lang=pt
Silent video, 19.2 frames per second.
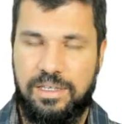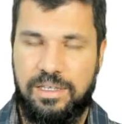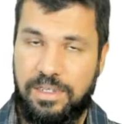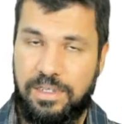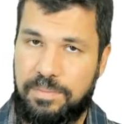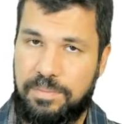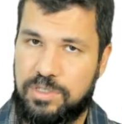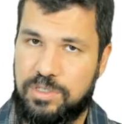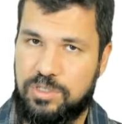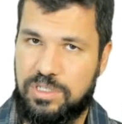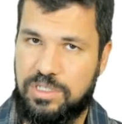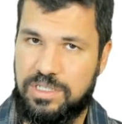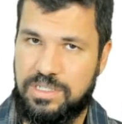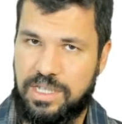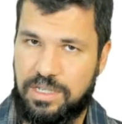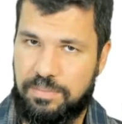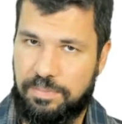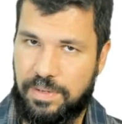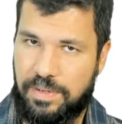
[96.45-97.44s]
Que é mais
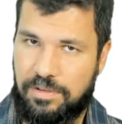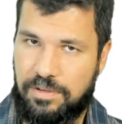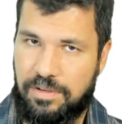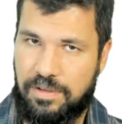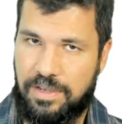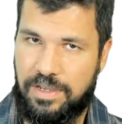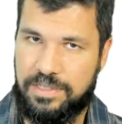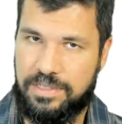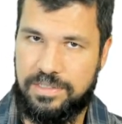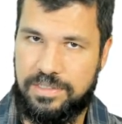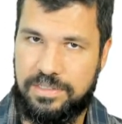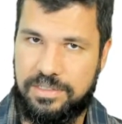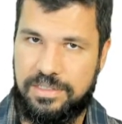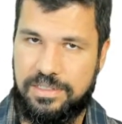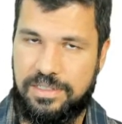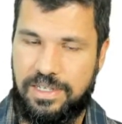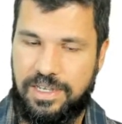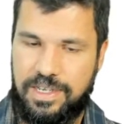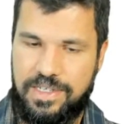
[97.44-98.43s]
utilizado para
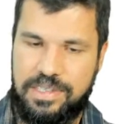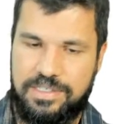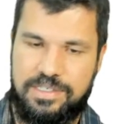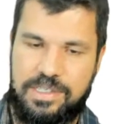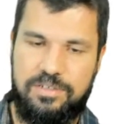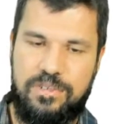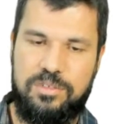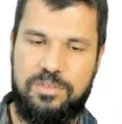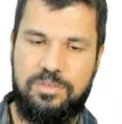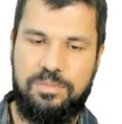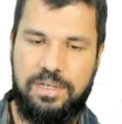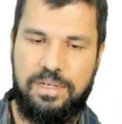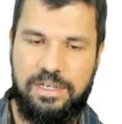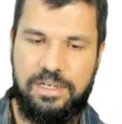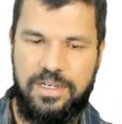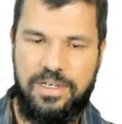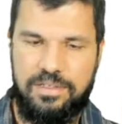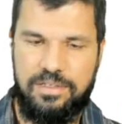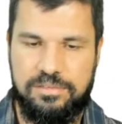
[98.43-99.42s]
nós, né? Seres
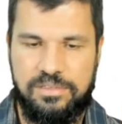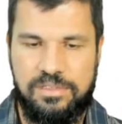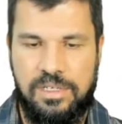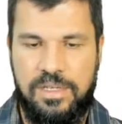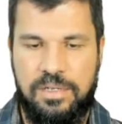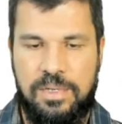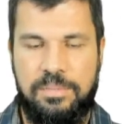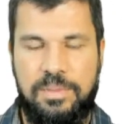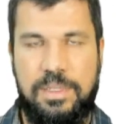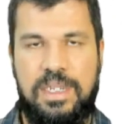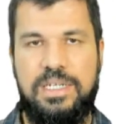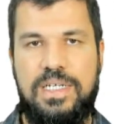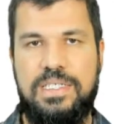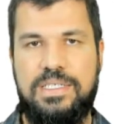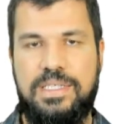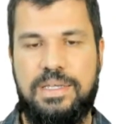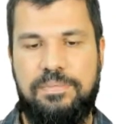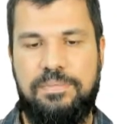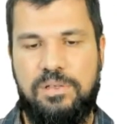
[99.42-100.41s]
humanos,
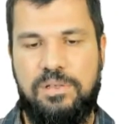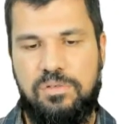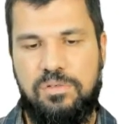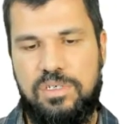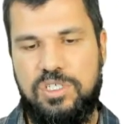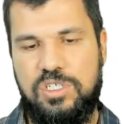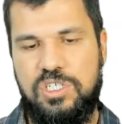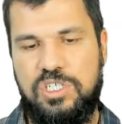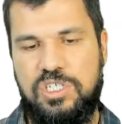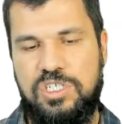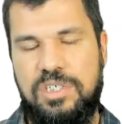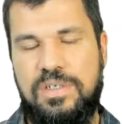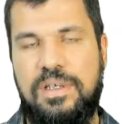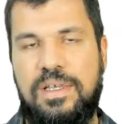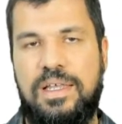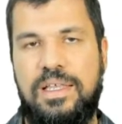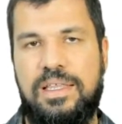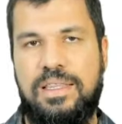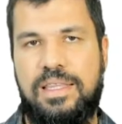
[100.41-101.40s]
beleza? Então quando a
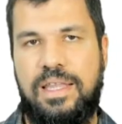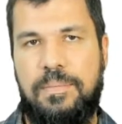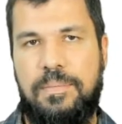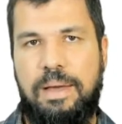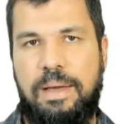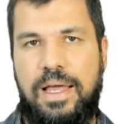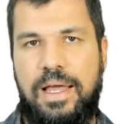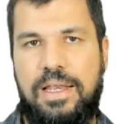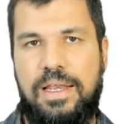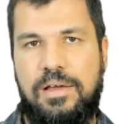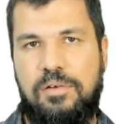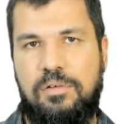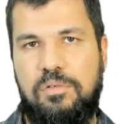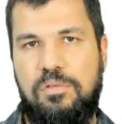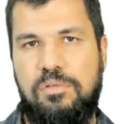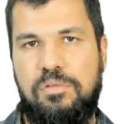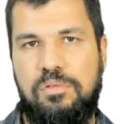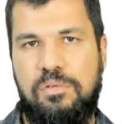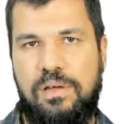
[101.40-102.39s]
gente trabalha
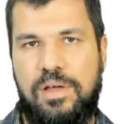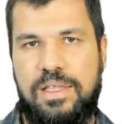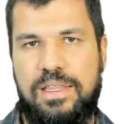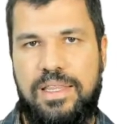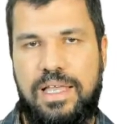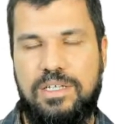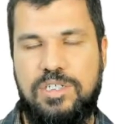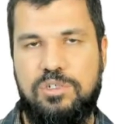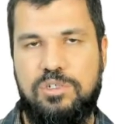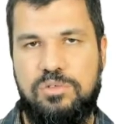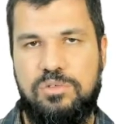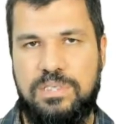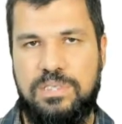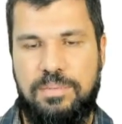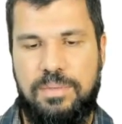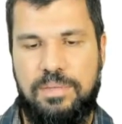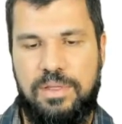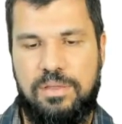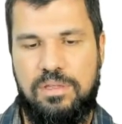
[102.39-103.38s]
com a ideia de
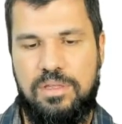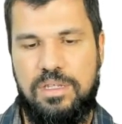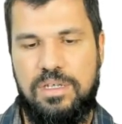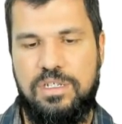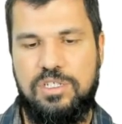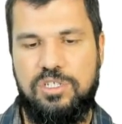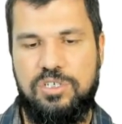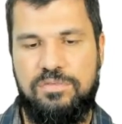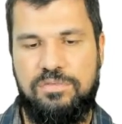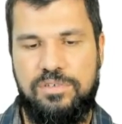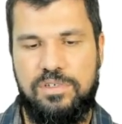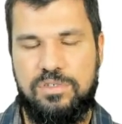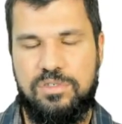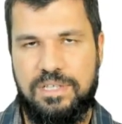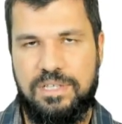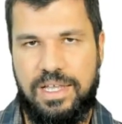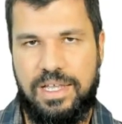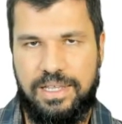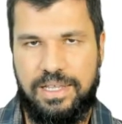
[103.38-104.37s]
cruzamento entre
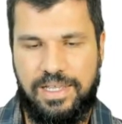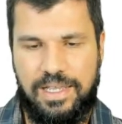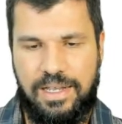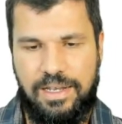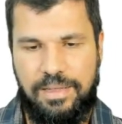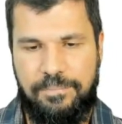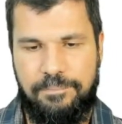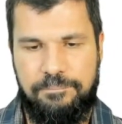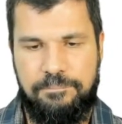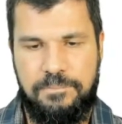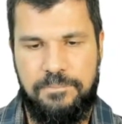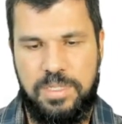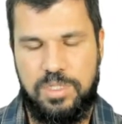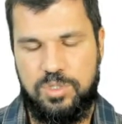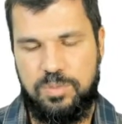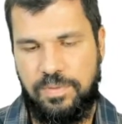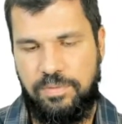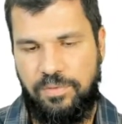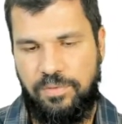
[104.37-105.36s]
indivíduos, né, daquela
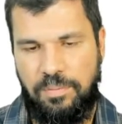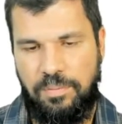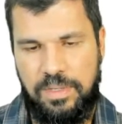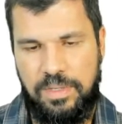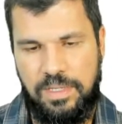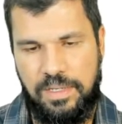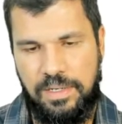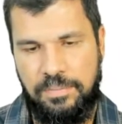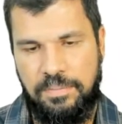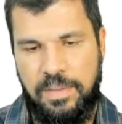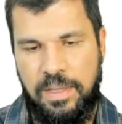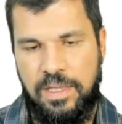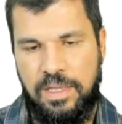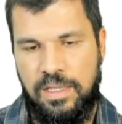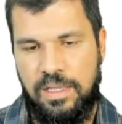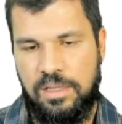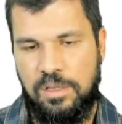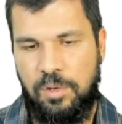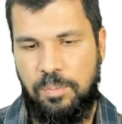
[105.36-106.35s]
mesma família,
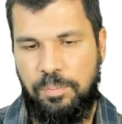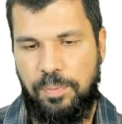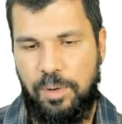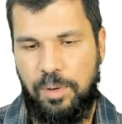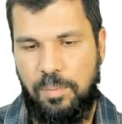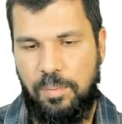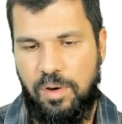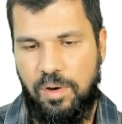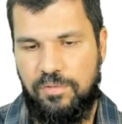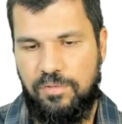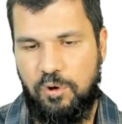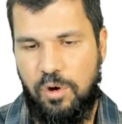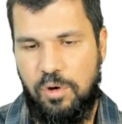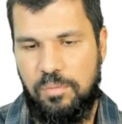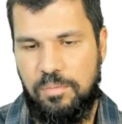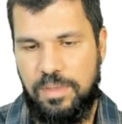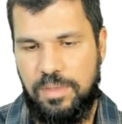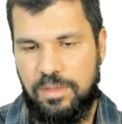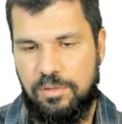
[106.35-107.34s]
então promove o
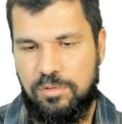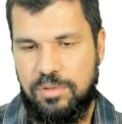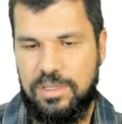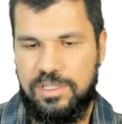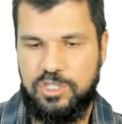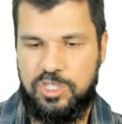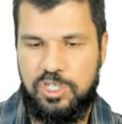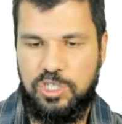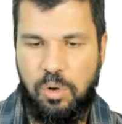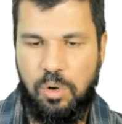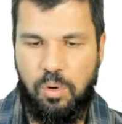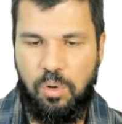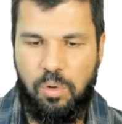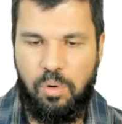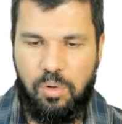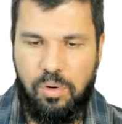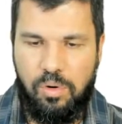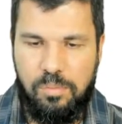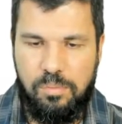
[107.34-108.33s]
aumento de
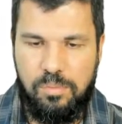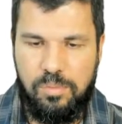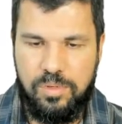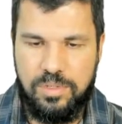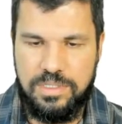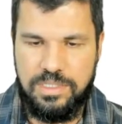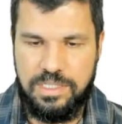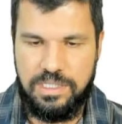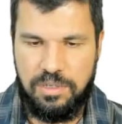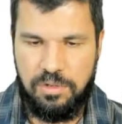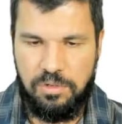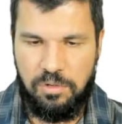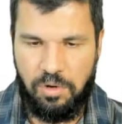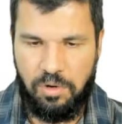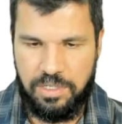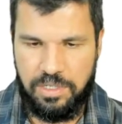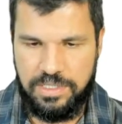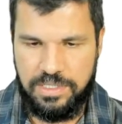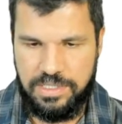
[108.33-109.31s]

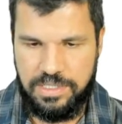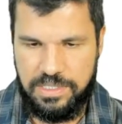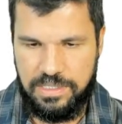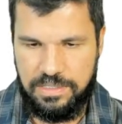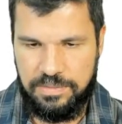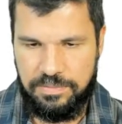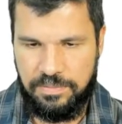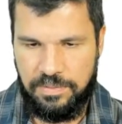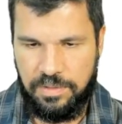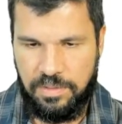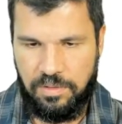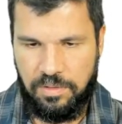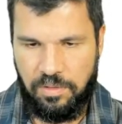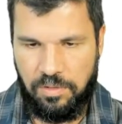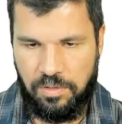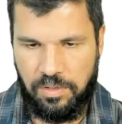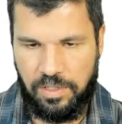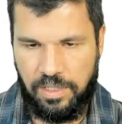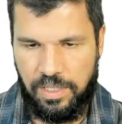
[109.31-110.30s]
homozigose,
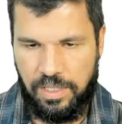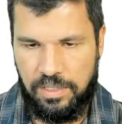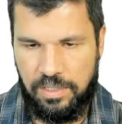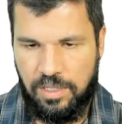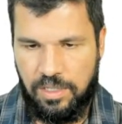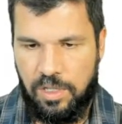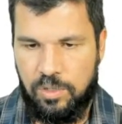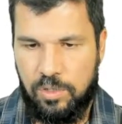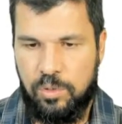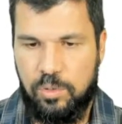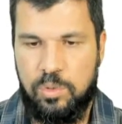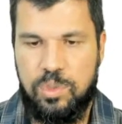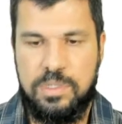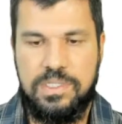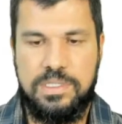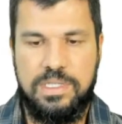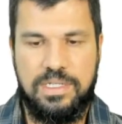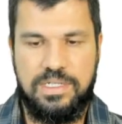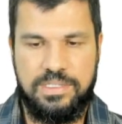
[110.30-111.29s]
ok?
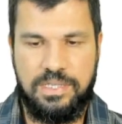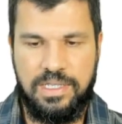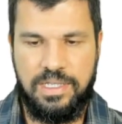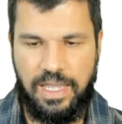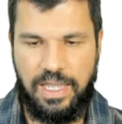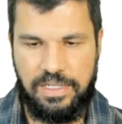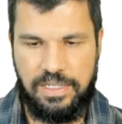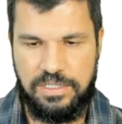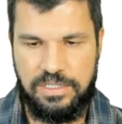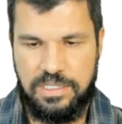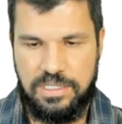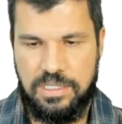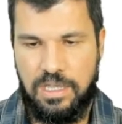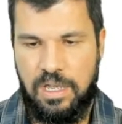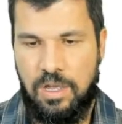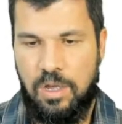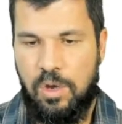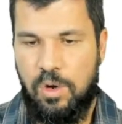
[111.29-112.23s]
Nos descendentes.